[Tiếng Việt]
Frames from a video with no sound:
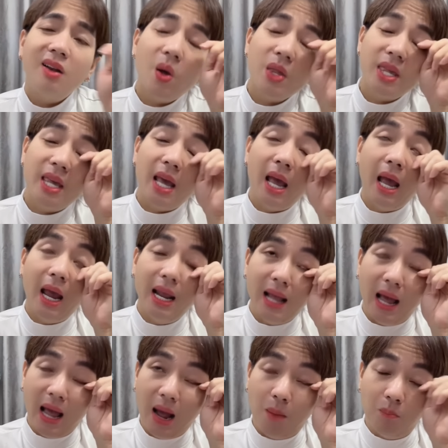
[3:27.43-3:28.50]
nói chê
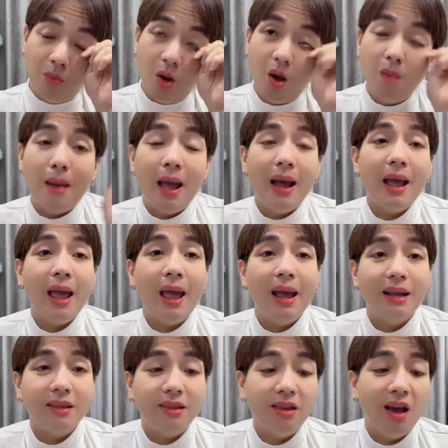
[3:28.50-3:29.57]
là hồng loan bán
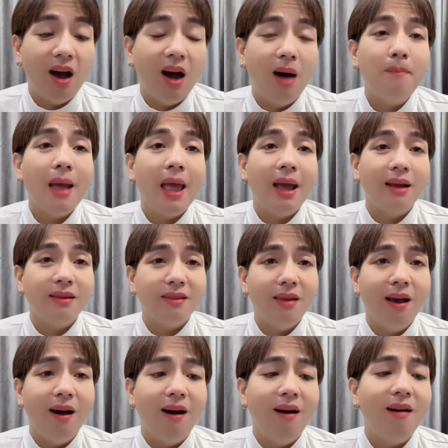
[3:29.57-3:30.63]
hàng dởm hàng
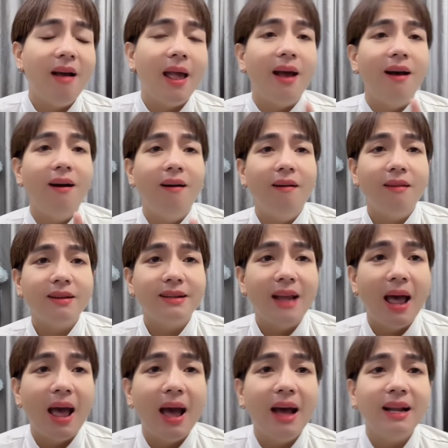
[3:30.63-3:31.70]
dở hàng hết
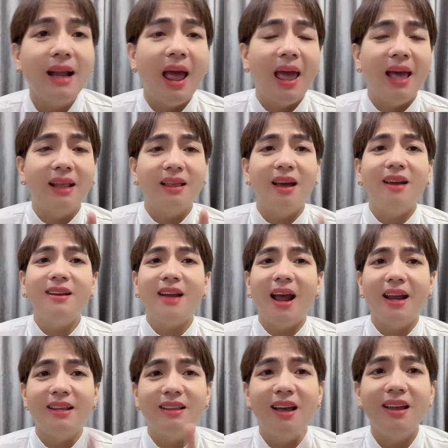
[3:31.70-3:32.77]
đá hàng thế
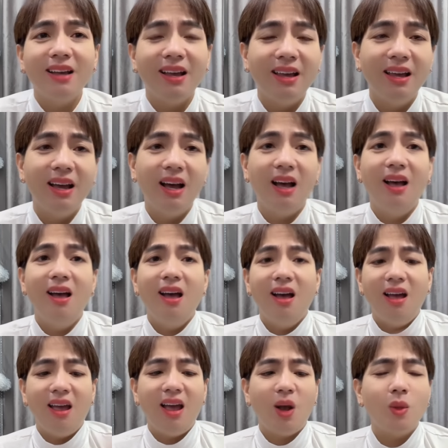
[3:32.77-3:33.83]
này thế kia
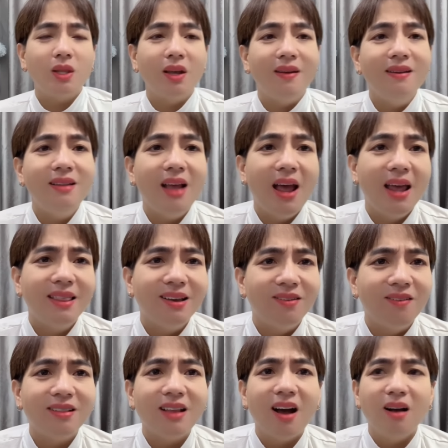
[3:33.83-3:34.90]
ha con thủy lê thì
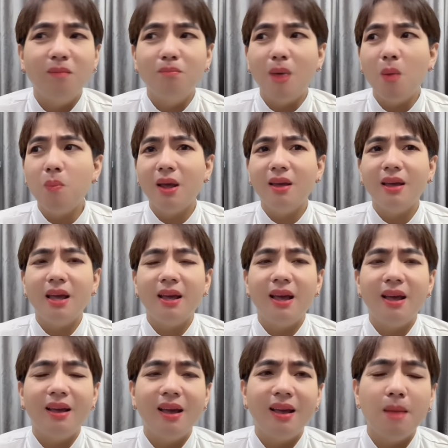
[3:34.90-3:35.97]
nó tân bóc cái cái
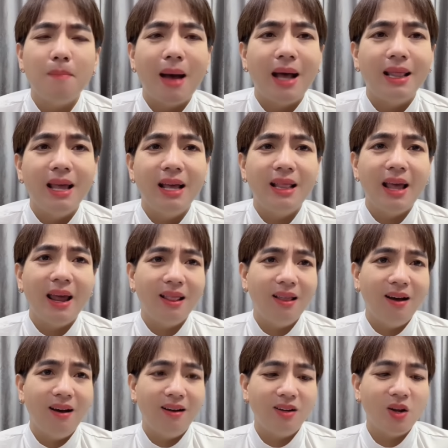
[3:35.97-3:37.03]
cái cái cái bà le le
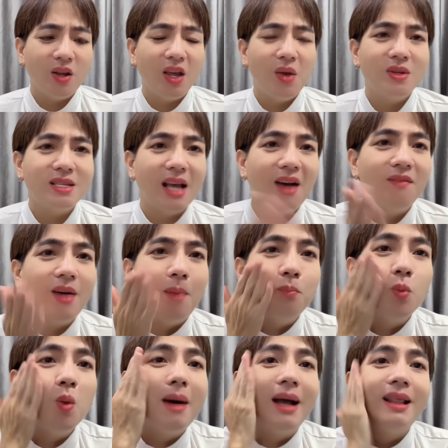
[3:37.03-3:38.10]
lên nó kêu cái sản
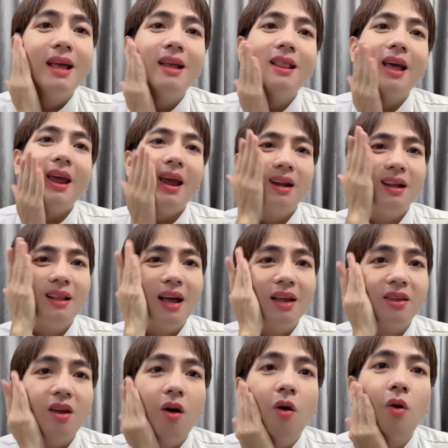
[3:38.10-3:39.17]
phẩm của bà le le đó là
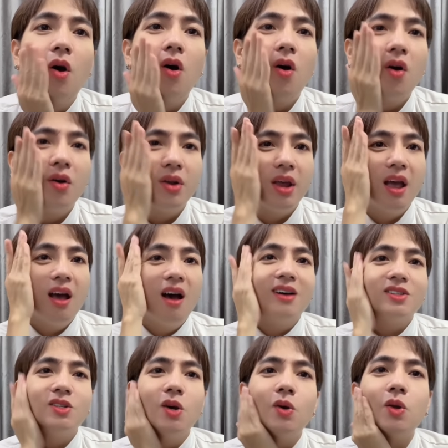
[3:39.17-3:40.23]
trời ơi
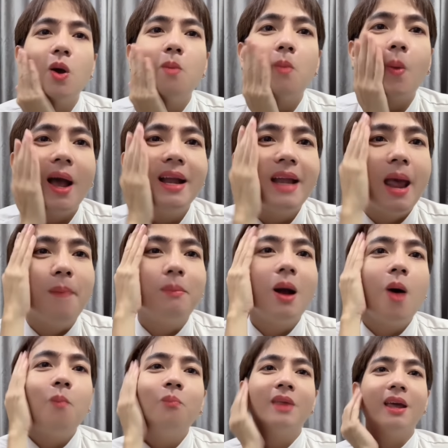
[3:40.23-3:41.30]
ờ, xuất vô một cái đẹp
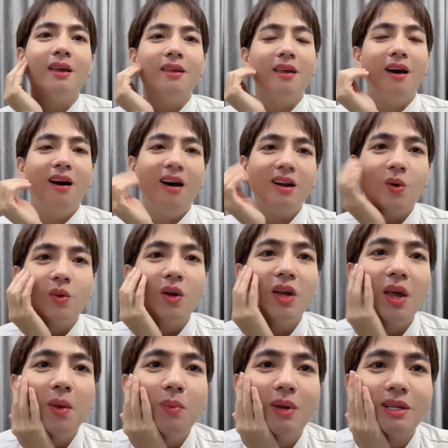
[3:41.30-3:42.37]
không tỳ gió còn nó
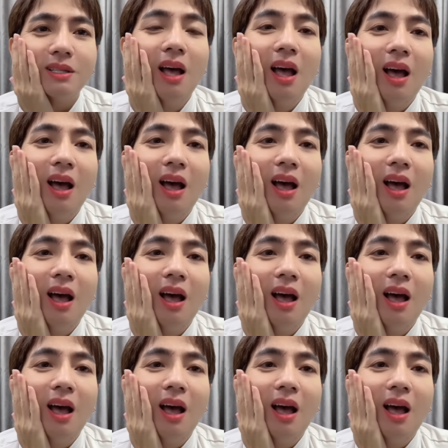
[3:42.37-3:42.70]
kêu là